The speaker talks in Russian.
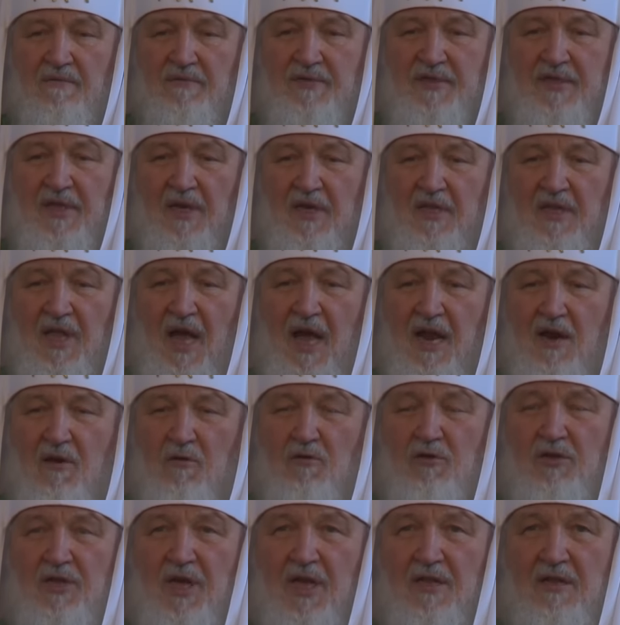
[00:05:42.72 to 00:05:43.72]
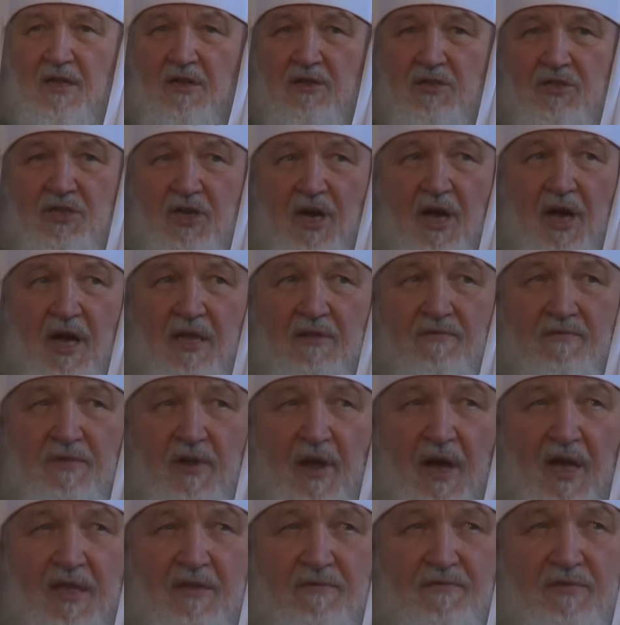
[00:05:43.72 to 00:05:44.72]
всегда люди отлича, от,
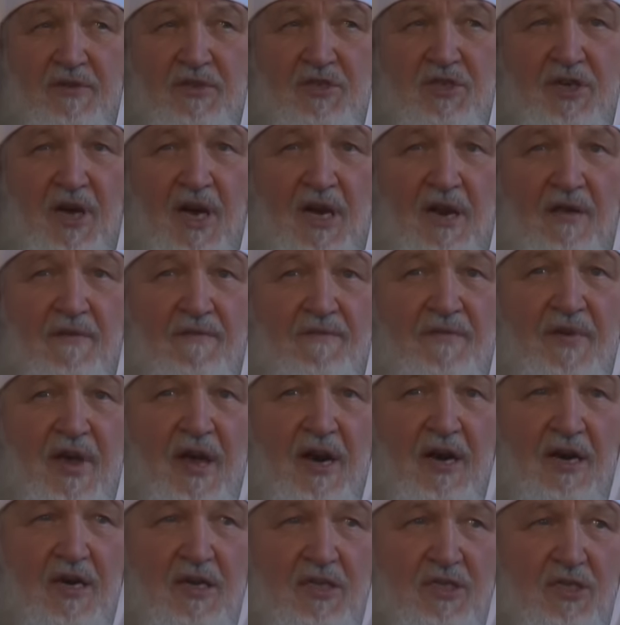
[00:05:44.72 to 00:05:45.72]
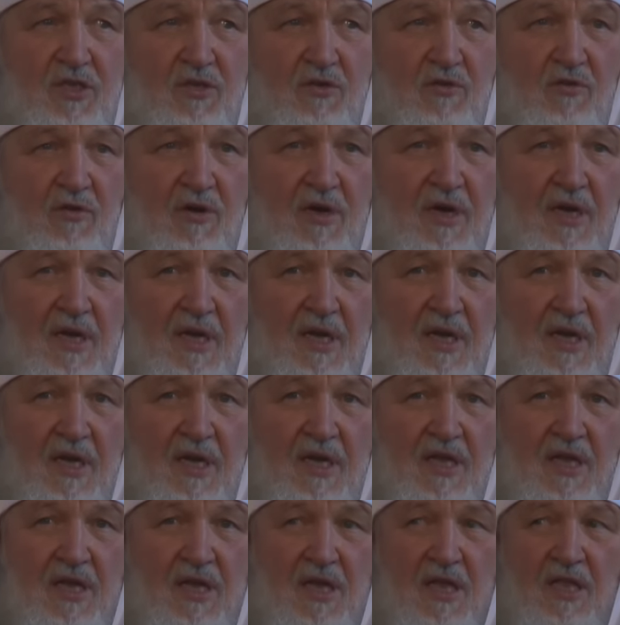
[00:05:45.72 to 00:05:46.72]
отвечали верностью
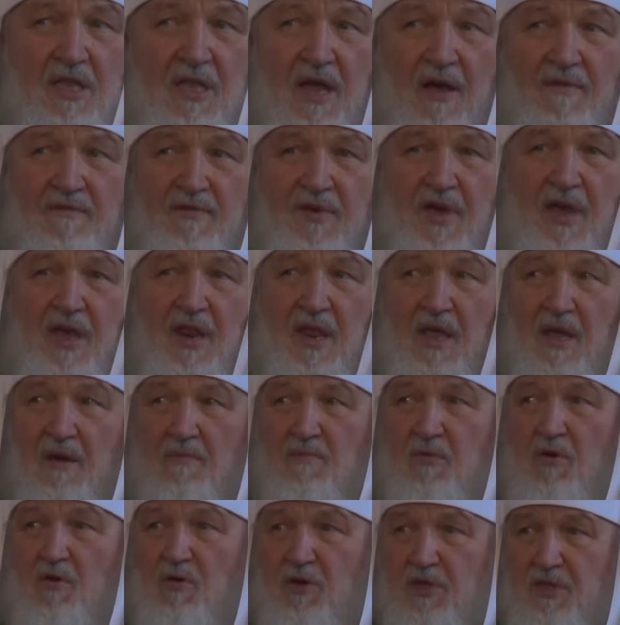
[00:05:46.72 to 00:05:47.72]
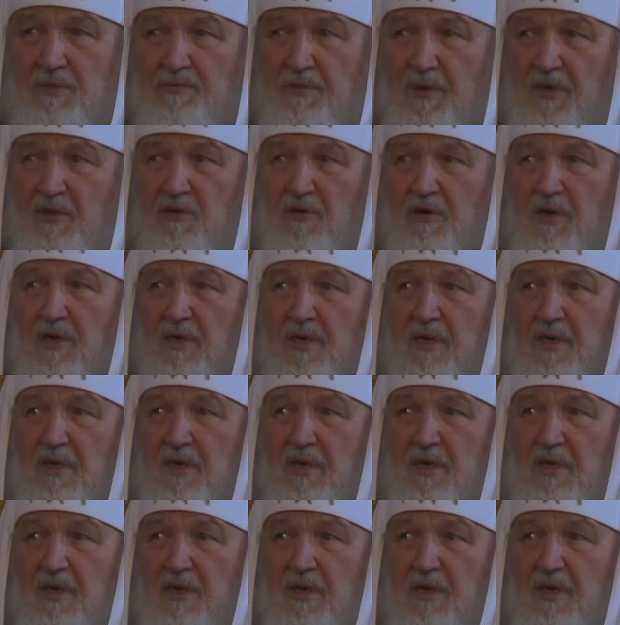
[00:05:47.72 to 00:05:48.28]
и доверием Господу?